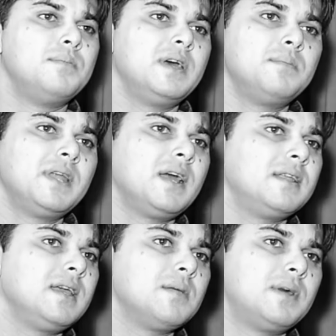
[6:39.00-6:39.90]
फिर मेरे
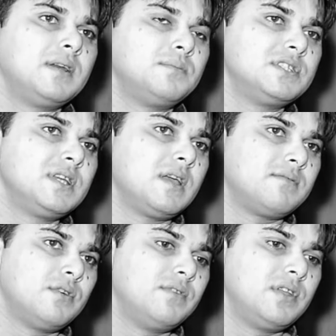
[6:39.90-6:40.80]
आने के बाद मुझे
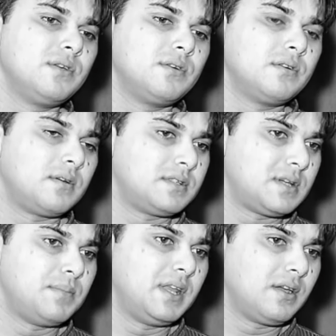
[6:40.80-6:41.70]
वो वीडियो
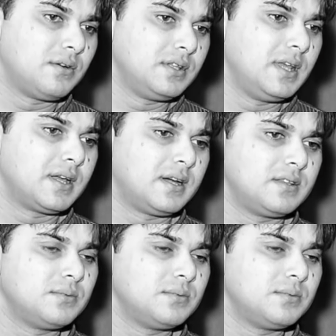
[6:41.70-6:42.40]
जब मैंने खुद देखा